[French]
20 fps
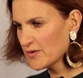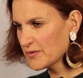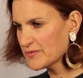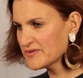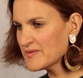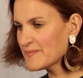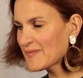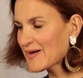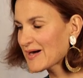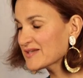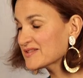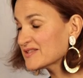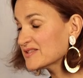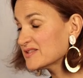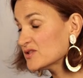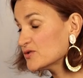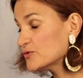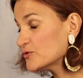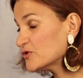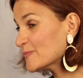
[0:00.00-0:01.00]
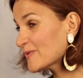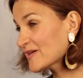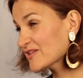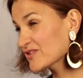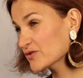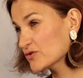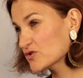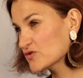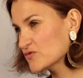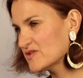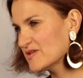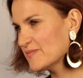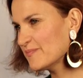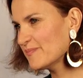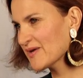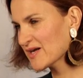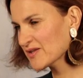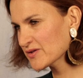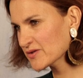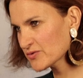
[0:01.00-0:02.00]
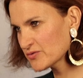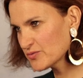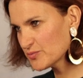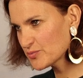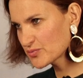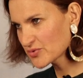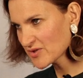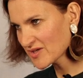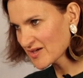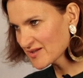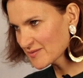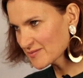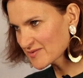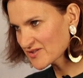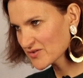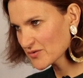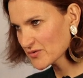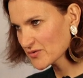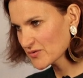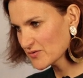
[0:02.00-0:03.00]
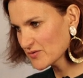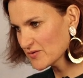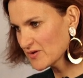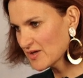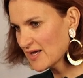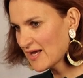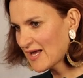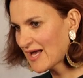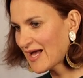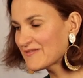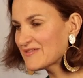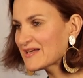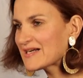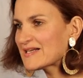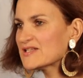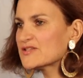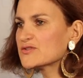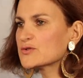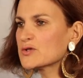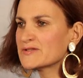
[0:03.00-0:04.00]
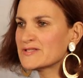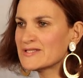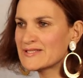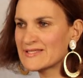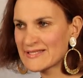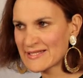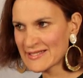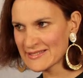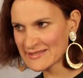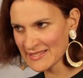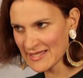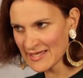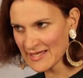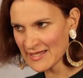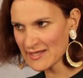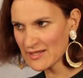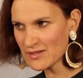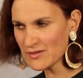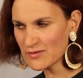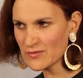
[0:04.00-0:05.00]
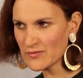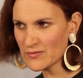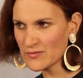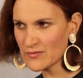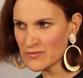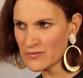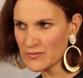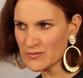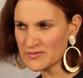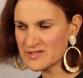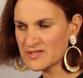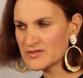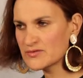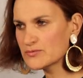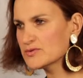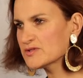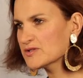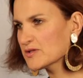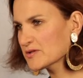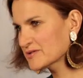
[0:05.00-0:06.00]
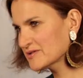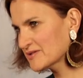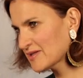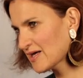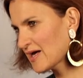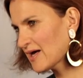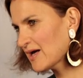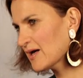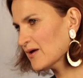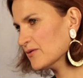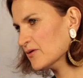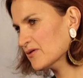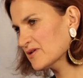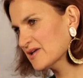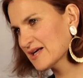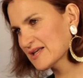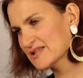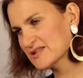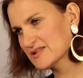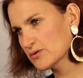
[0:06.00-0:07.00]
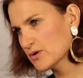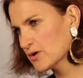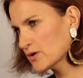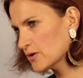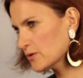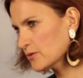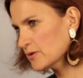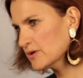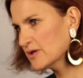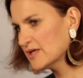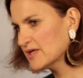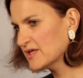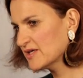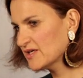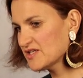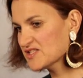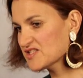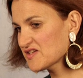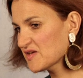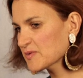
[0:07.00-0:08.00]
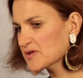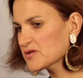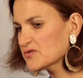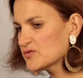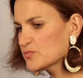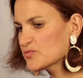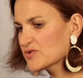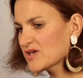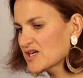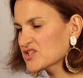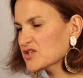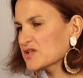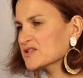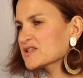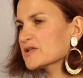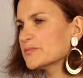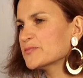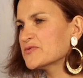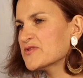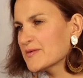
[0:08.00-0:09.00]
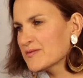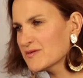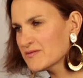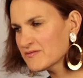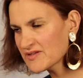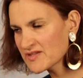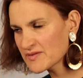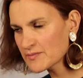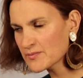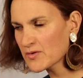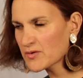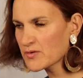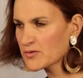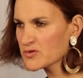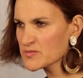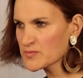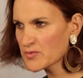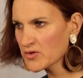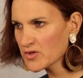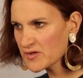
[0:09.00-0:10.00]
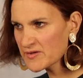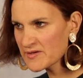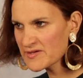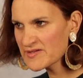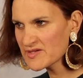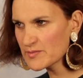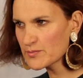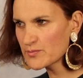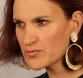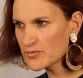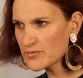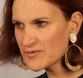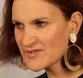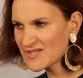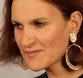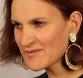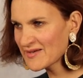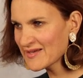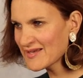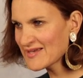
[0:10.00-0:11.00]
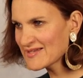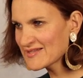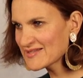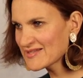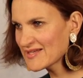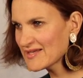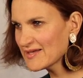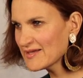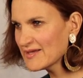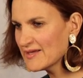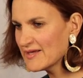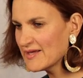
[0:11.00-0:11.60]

Au départ, c'était juste parce que je voulais perdre du poids, parce que avec les tournées théâtrales, euh, on dîne tout le temps tard dans des restaurants. J'avais pris du poids, je rentrais plus dans mes vêtements, je me reconnaissais plus, ça m'agaçait.